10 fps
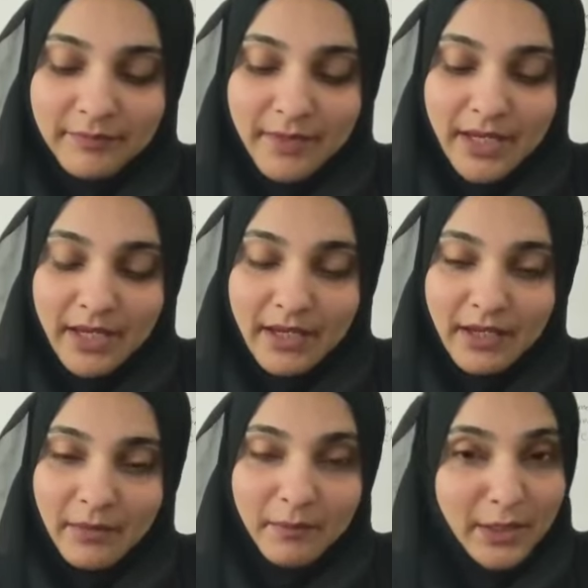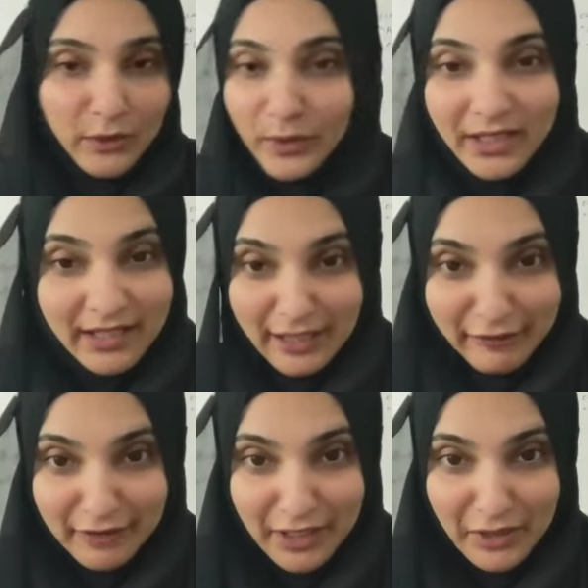मैं मर्दों के
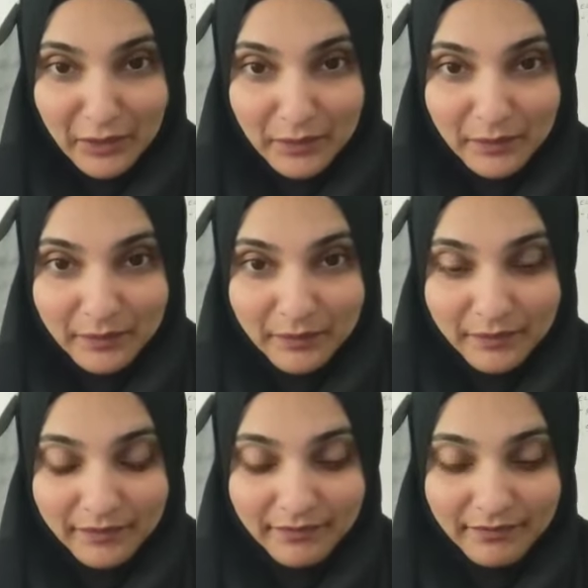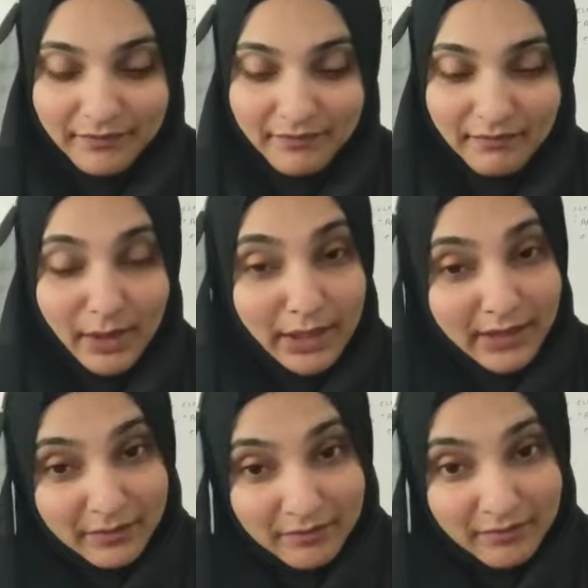ख़िलाफ़ नहीं हूँ
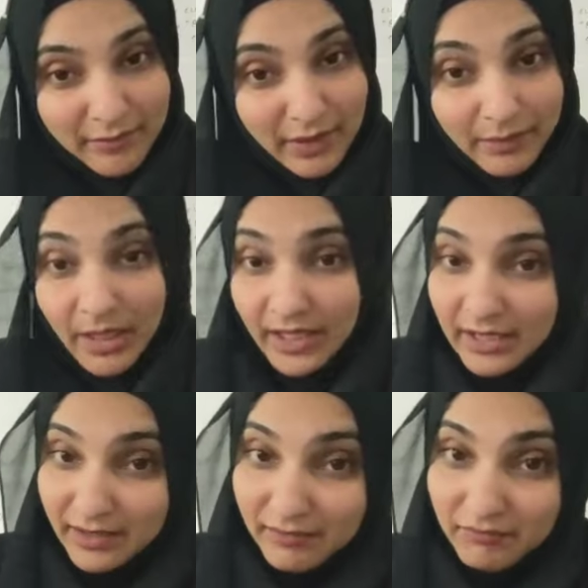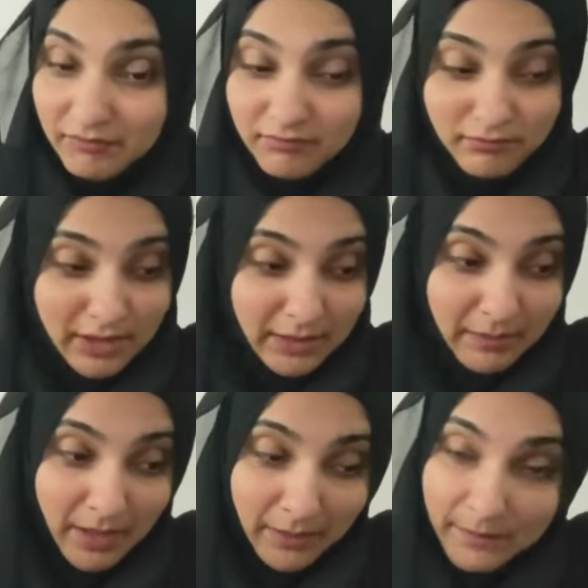मर्द मेरे भाई हैं मेरे
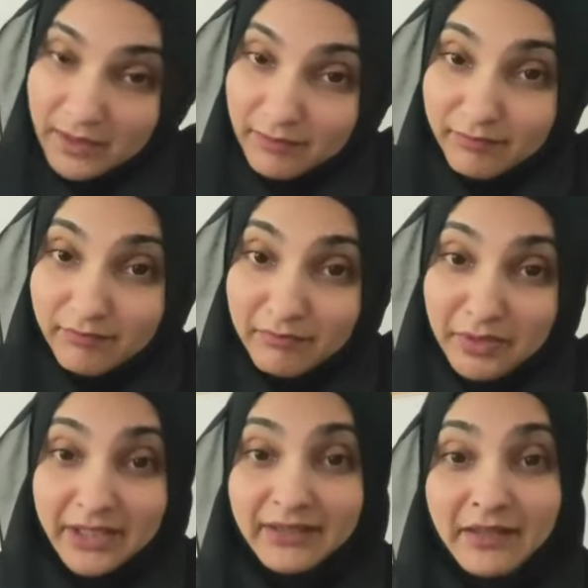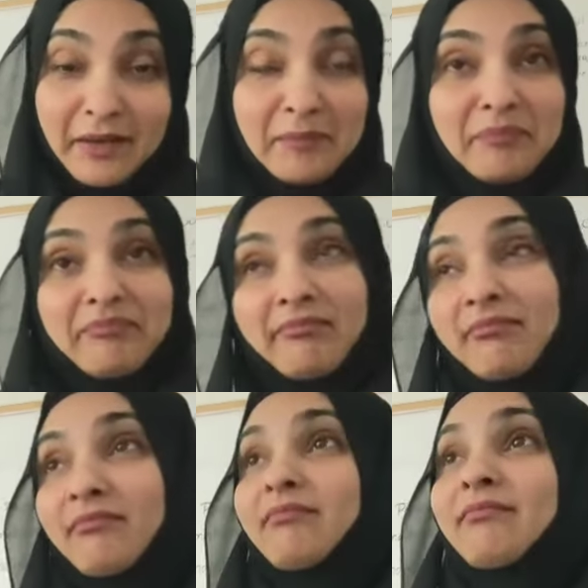बाप मर्द थे
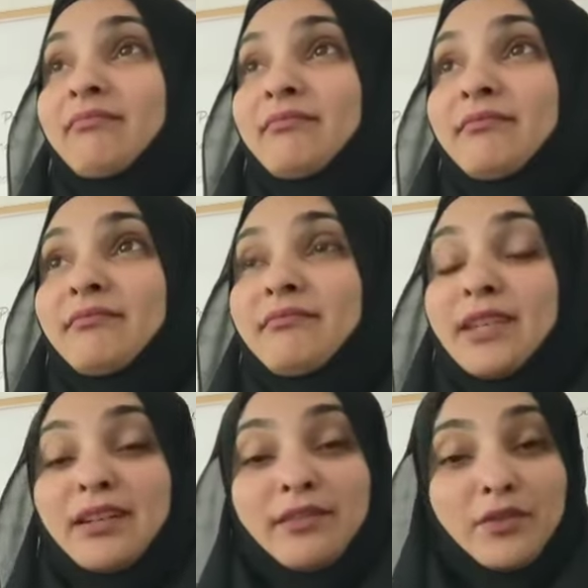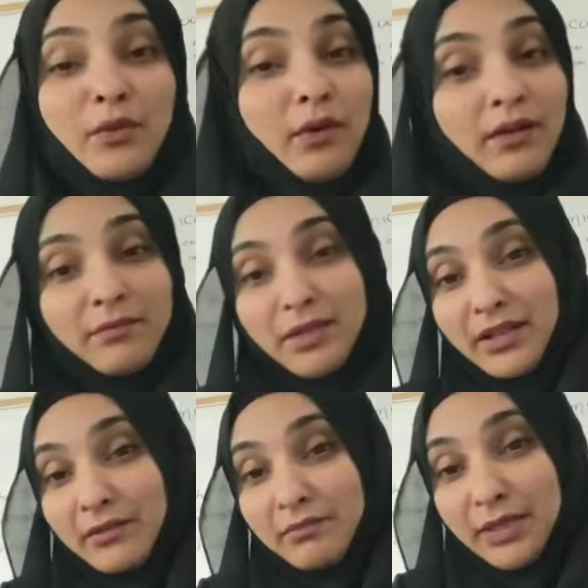मेरा शौहर
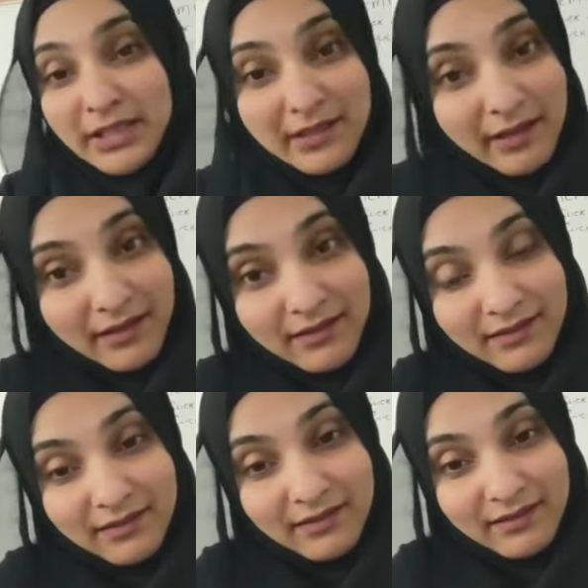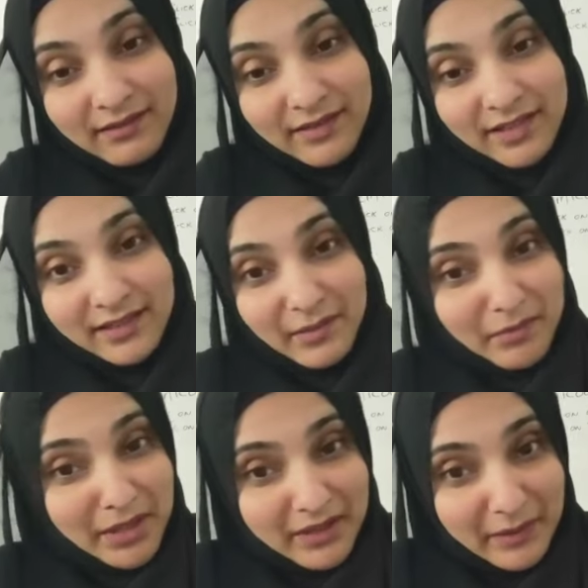मेरा बेटा ये सब
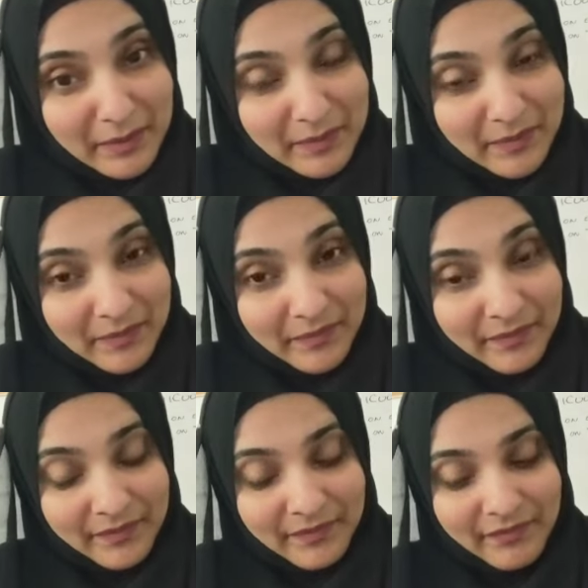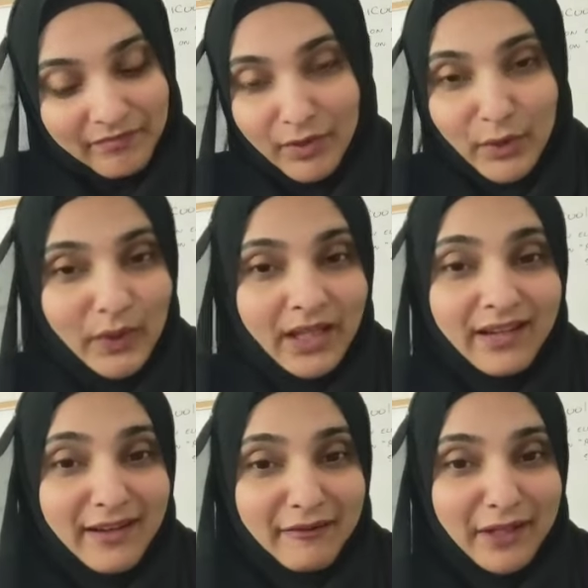मर्द हैं मैं उनके
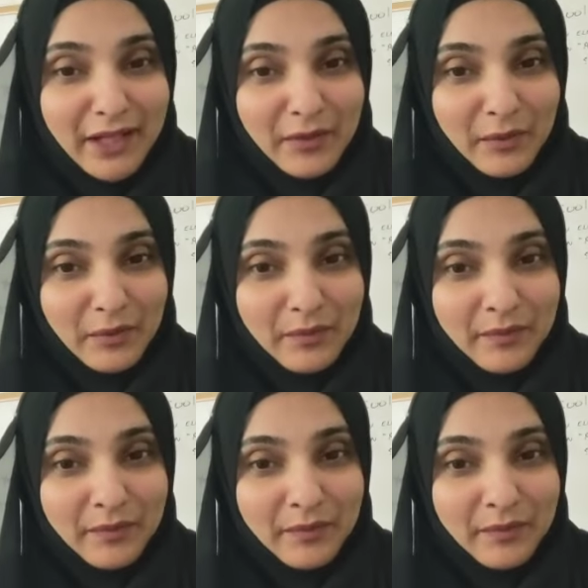ख़िलाफ़ नहीं हूँ